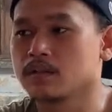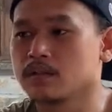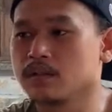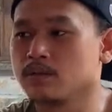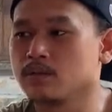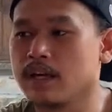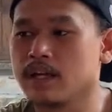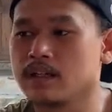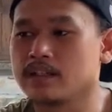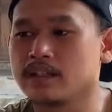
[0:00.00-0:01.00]

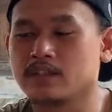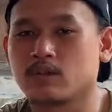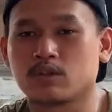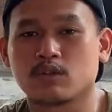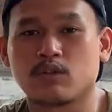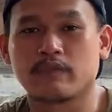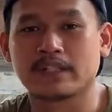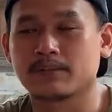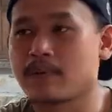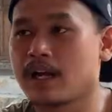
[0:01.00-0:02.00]
dijual di toko-toko
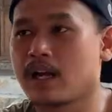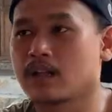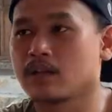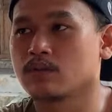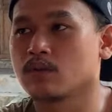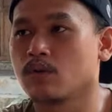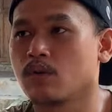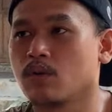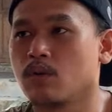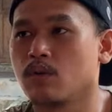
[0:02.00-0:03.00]
Vespa atau
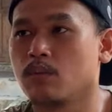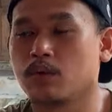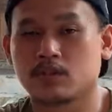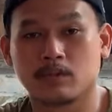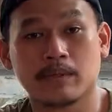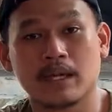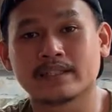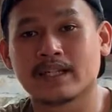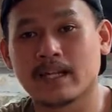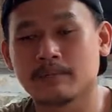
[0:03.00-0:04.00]
toko motor
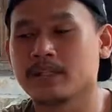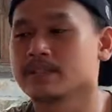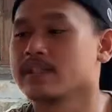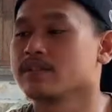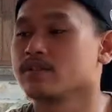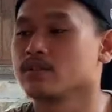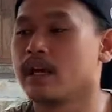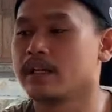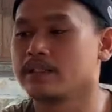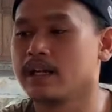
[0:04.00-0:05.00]
biasa biasanya
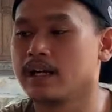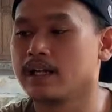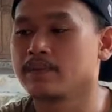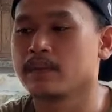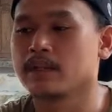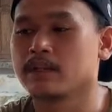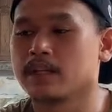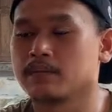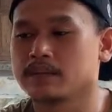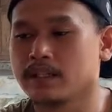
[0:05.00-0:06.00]
juga ada
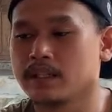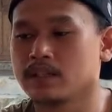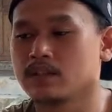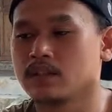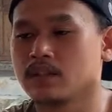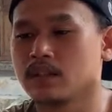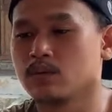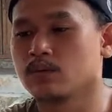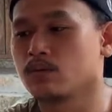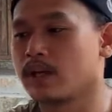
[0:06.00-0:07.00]
yang penting
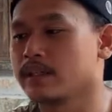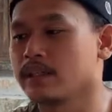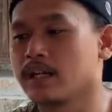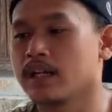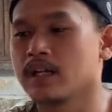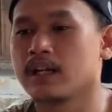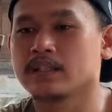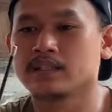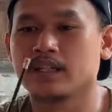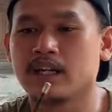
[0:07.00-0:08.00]
ukurannya
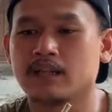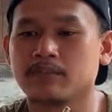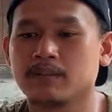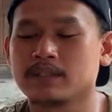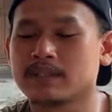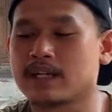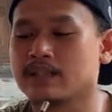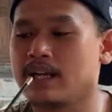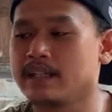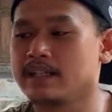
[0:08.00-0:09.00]
tidak lebih besar
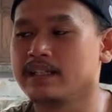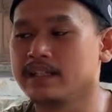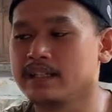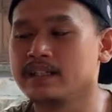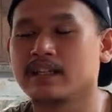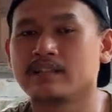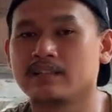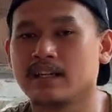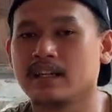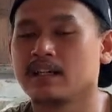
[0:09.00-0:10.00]
dari ini dan
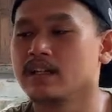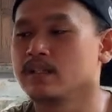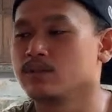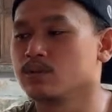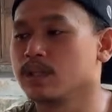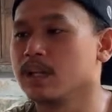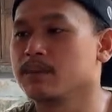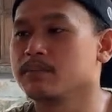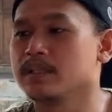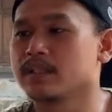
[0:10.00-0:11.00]
tidak juga
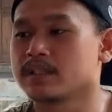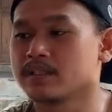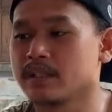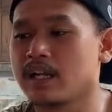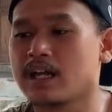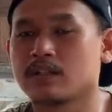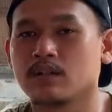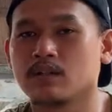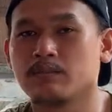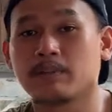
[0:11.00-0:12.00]
lebih kecil atau
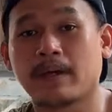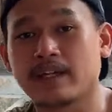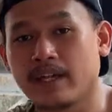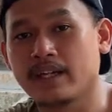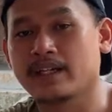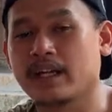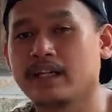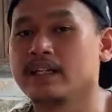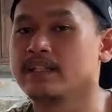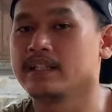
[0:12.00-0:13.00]
lebih pendek
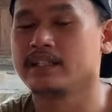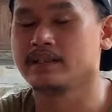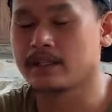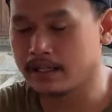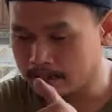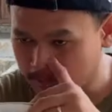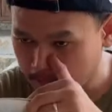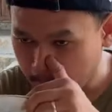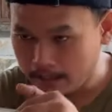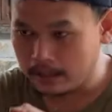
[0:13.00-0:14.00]
dari ini karena
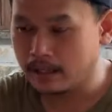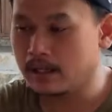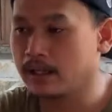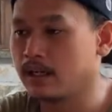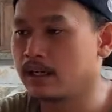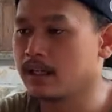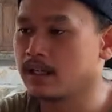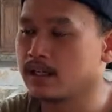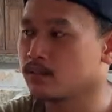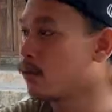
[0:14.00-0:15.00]

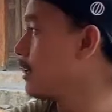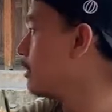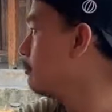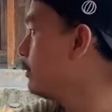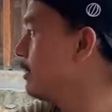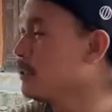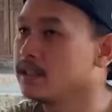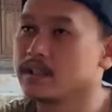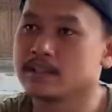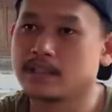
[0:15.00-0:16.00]
uh, kurang lebih
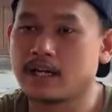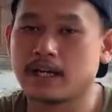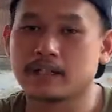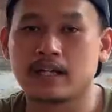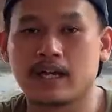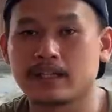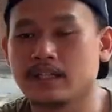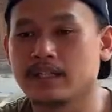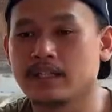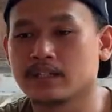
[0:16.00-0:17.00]
jarak
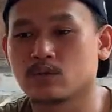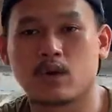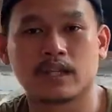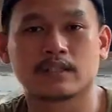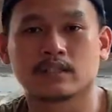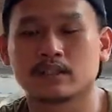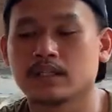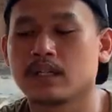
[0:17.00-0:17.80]
dari tuas